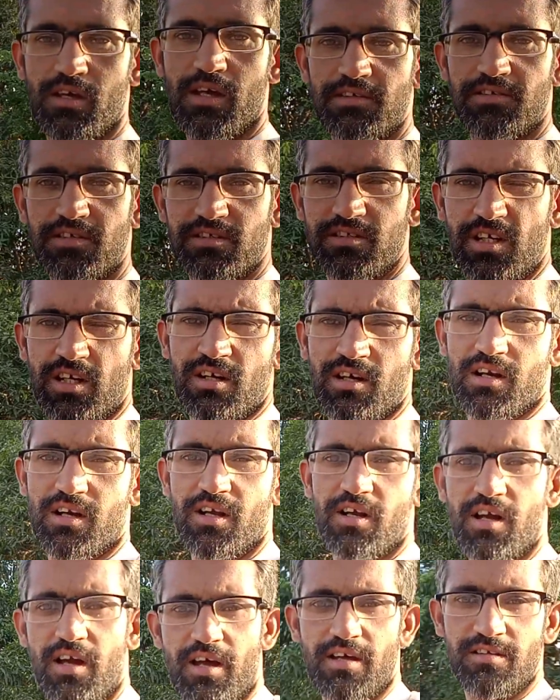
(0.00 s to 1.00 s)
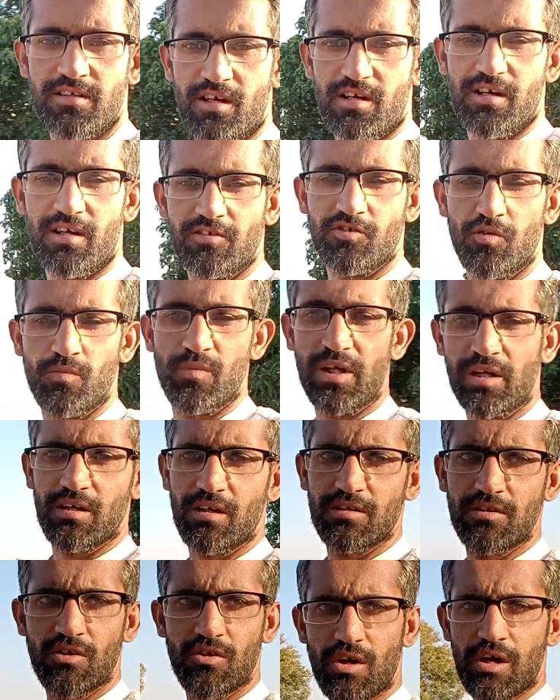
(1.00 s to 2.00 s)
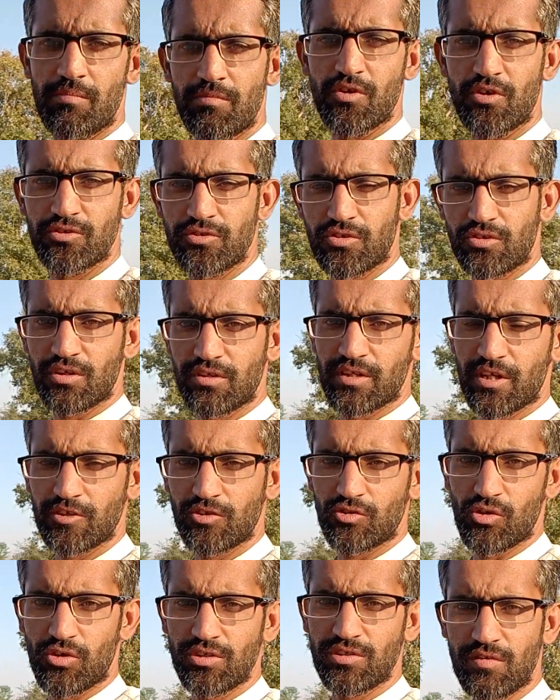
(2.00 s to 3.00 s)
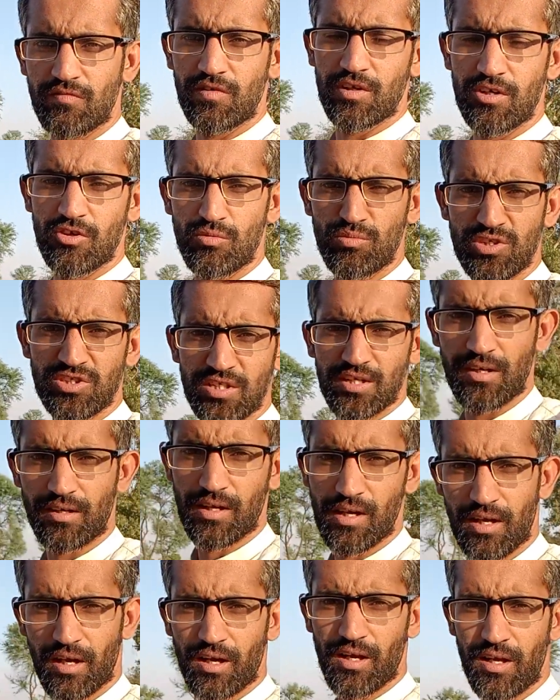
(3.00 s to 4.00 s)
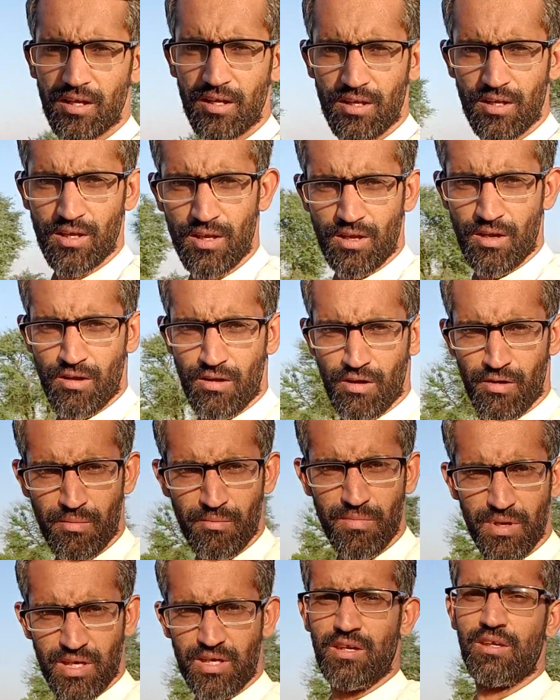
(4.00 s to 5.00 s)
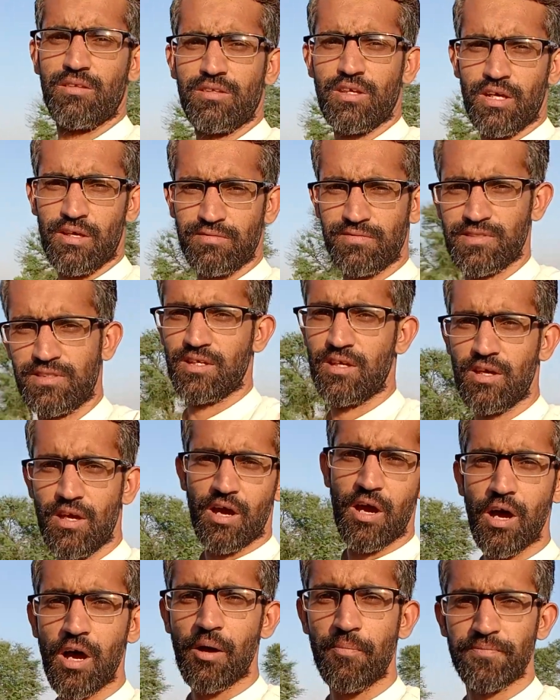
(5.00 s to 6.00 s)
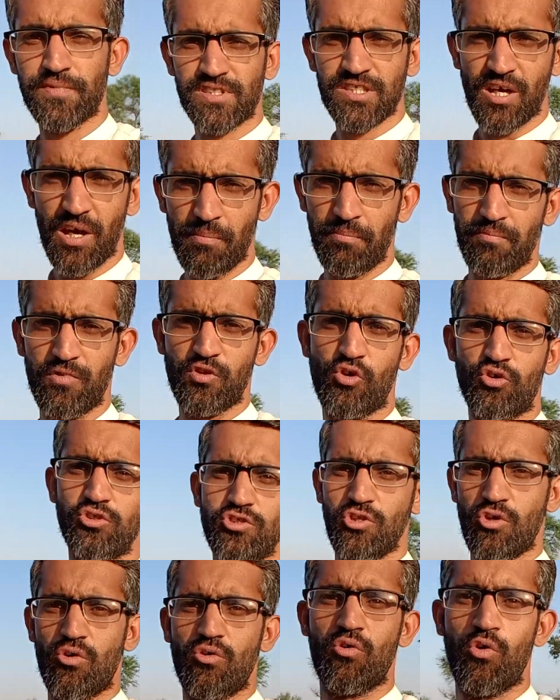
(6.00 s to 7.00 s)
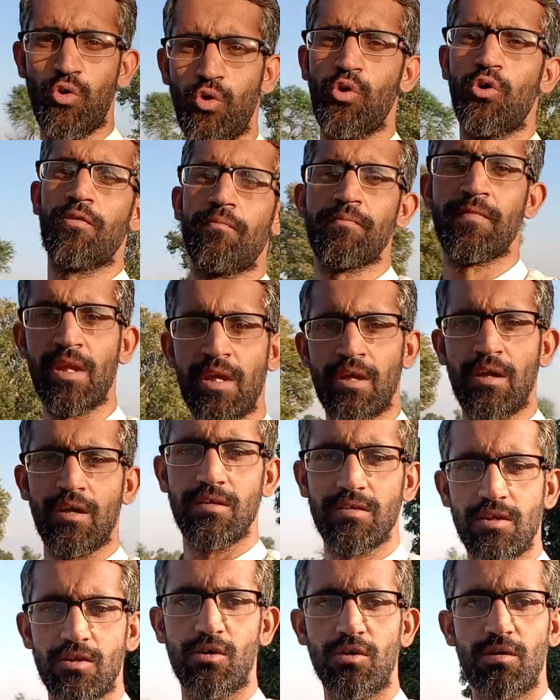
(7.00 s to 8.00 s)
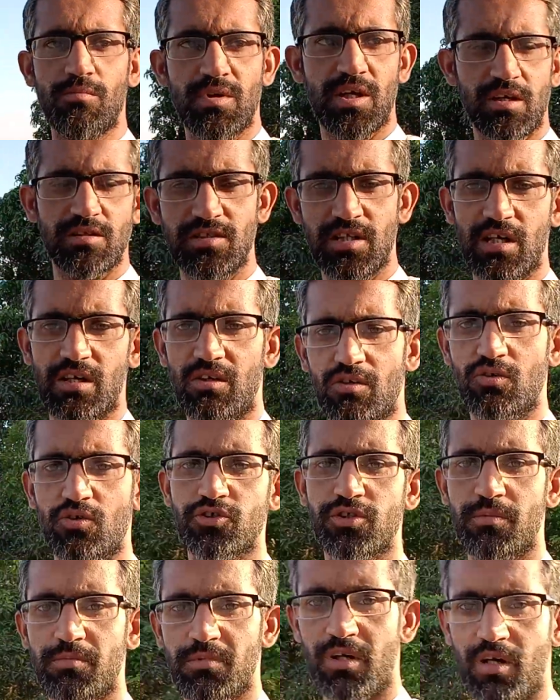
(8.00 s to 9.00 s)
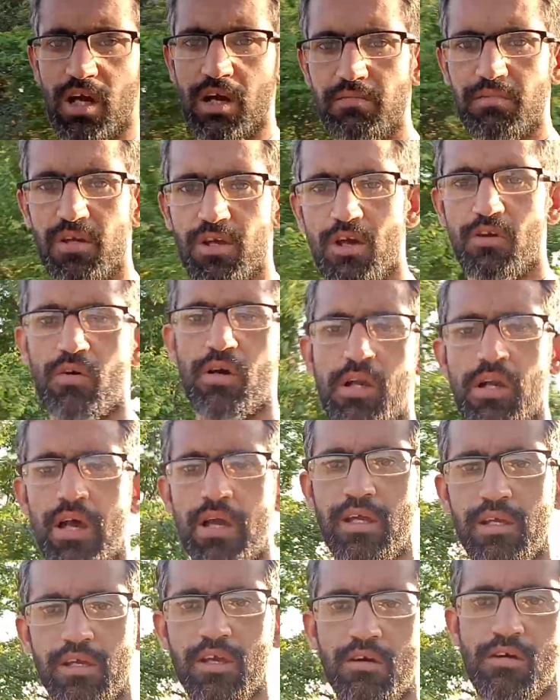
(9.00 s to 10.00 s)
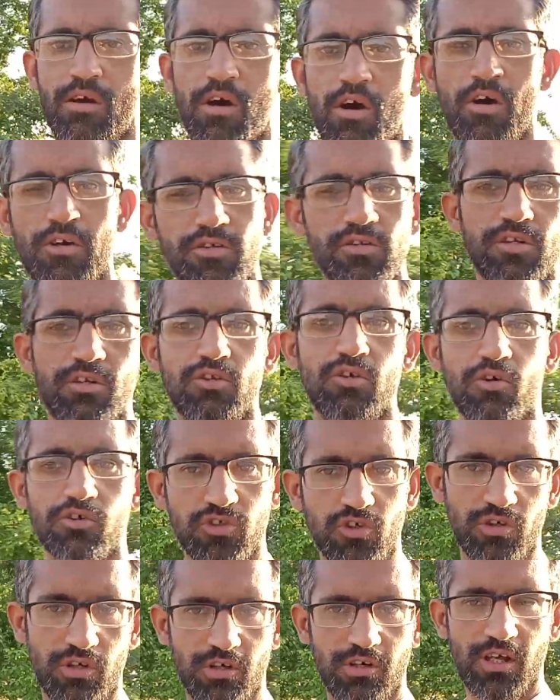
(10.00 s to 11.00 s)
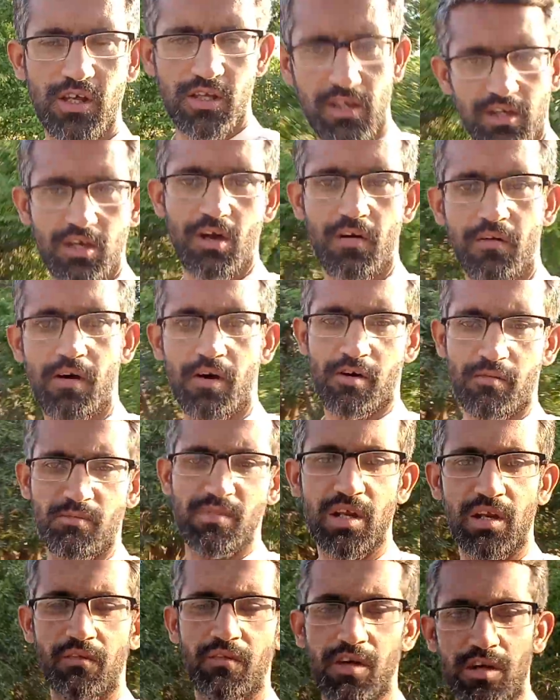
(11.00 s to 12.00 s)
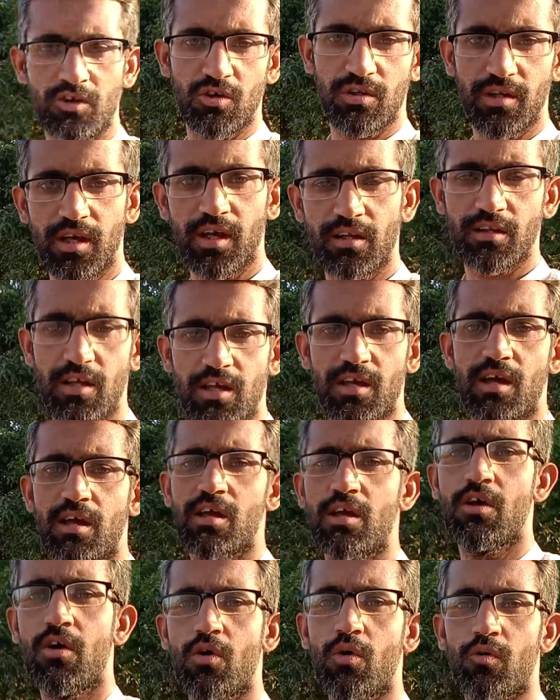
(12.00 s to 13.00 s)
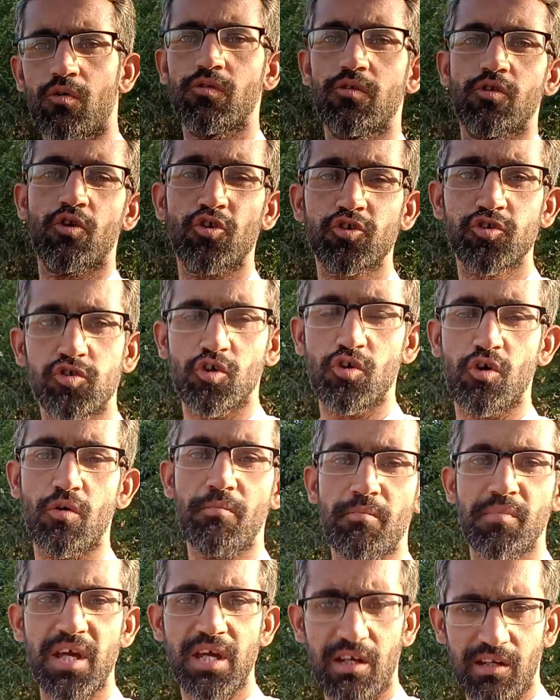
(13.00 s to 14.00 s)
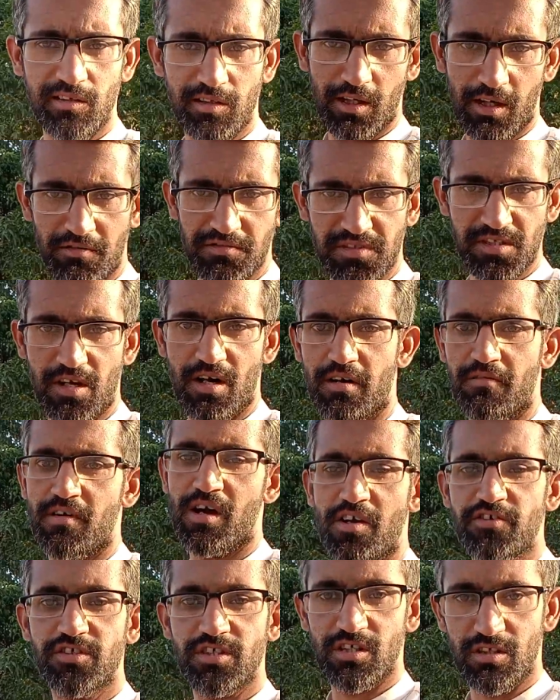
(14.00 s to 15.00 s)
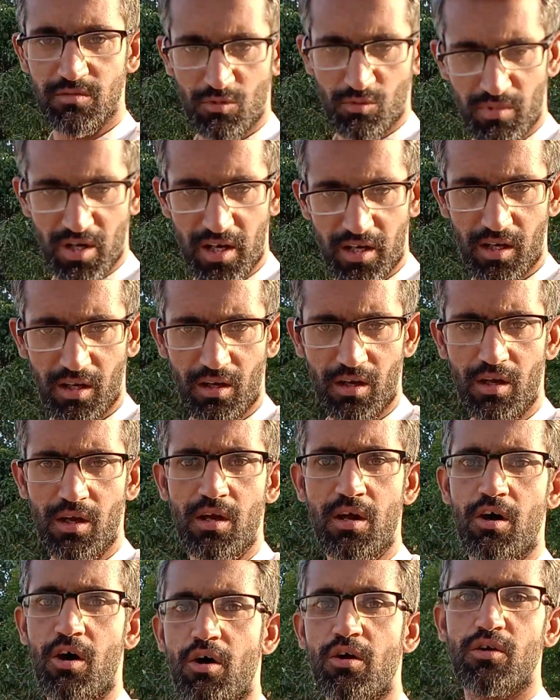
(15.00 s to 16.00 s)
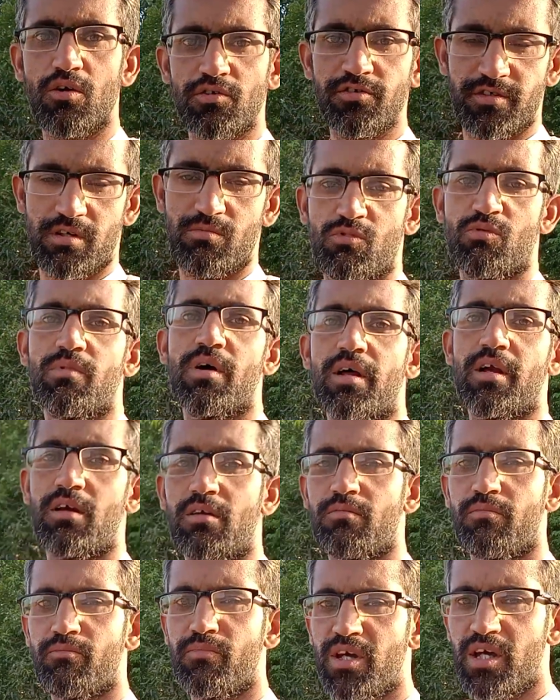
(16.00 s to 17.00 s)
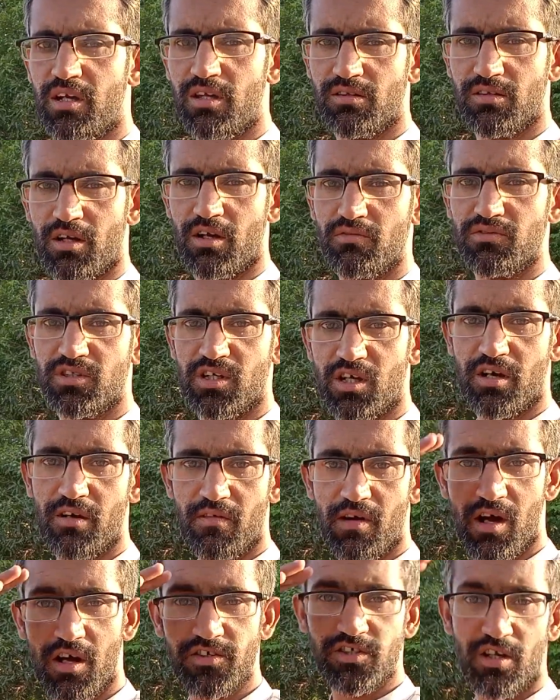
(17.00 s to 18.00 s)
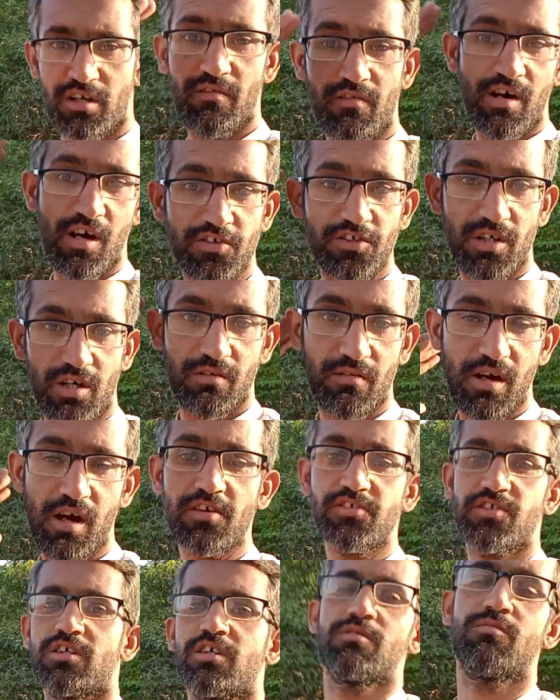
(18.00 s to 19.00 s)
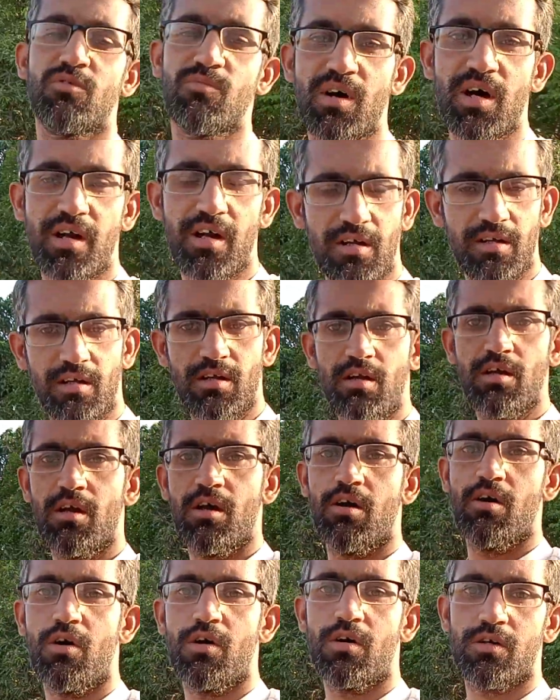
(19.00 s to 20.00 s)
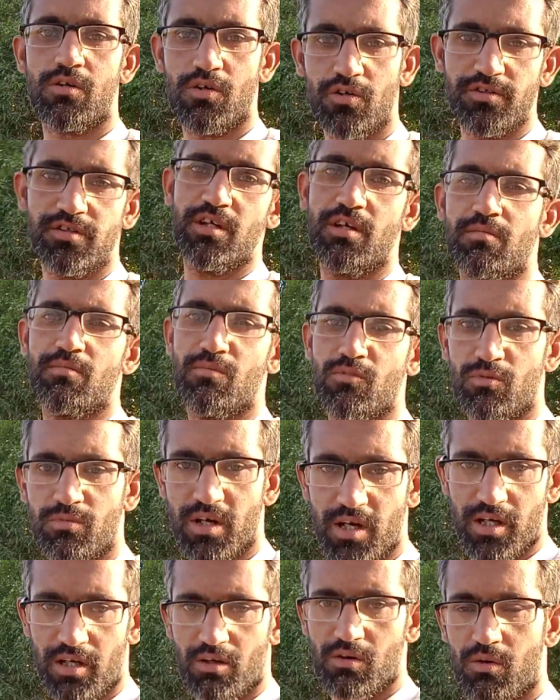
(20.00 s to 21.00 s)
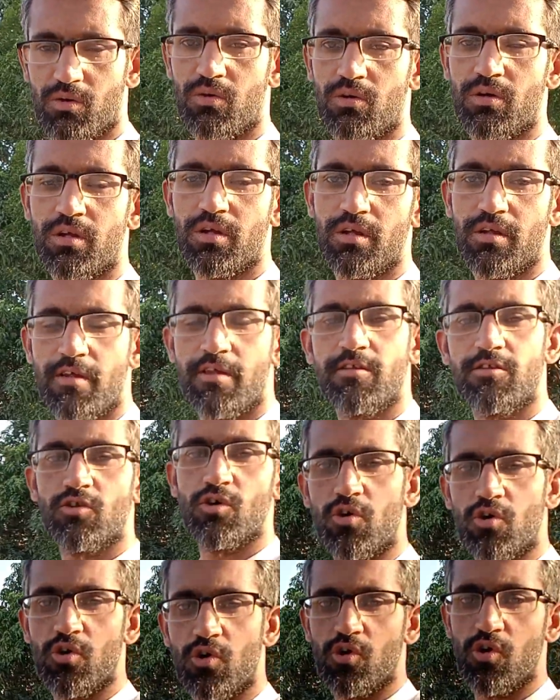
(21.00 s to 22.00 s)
ऐसे चक्कर लगाया अचानक तो मैंने कहा चलो आप दोस्तों के साथ थोड़ी सी वीडियो भी शेयर कर लें और मेरी तरफ से आप सब दोस्तों को जिन्होंने मेरे चैनल को सब्सक्राइब किया हुआ है लाइक किया और जिन दोस्तों ने नहीं किया हुआ और मेरी वीडियो देखते हैं उन दोस्तों को मेरी तरफ से एडवांस ईद मुबारक और रोज़े मुबारक मेरी तरफ से एडवांस एडवांस एडवांस ईद मुबारक और रोज़े मुबारक हों तो